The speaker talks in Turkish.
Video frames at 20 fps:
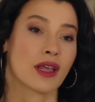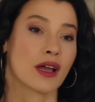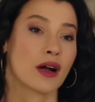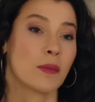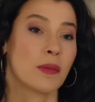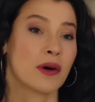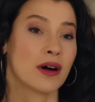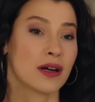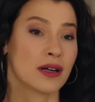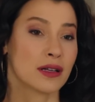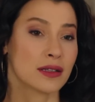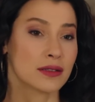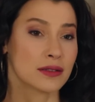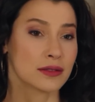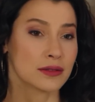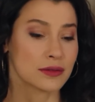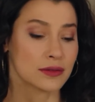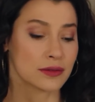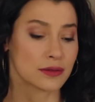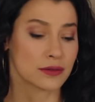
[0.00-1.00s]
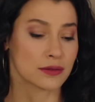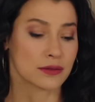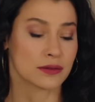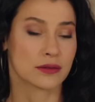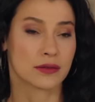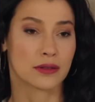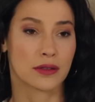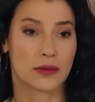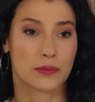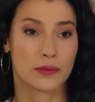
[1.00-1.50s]
Aman
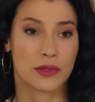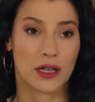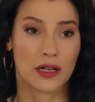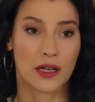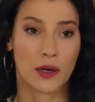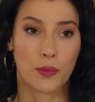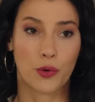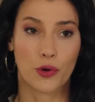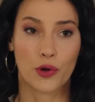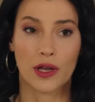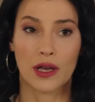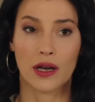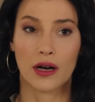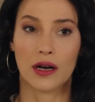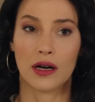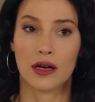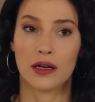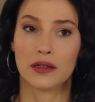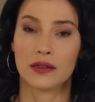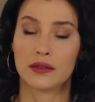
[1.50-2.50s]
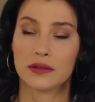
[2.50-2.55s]
bırak Apo'yu ya.